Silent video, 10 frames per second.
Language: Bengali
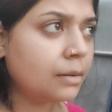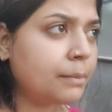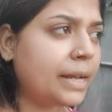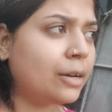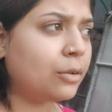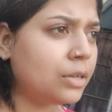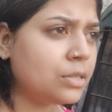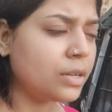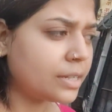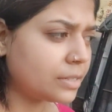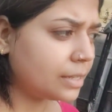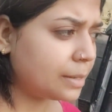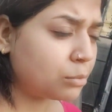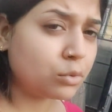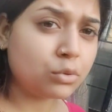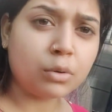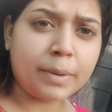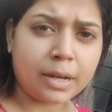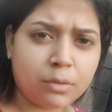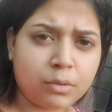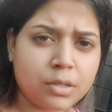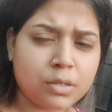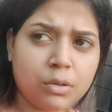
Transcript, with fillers: মেঘ করেছিল একটু আগে প্রচুর মেঘ করেছিল